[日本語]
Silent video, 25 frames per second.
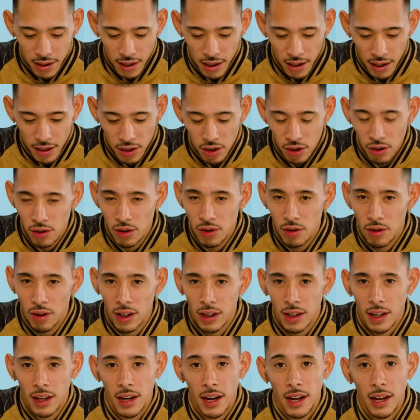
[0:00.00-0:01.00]
で調子良
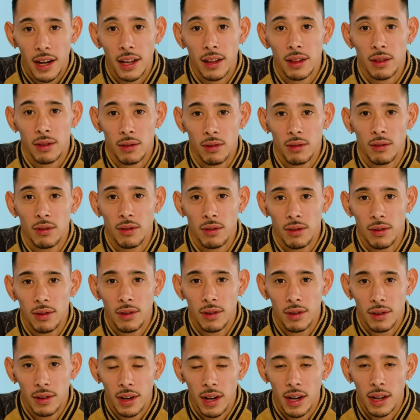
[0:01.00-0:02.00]
かったら
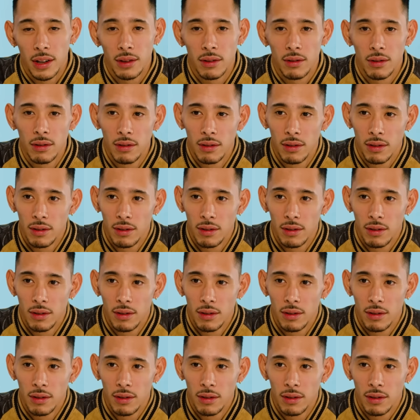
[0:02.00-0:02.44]
ナゲットあと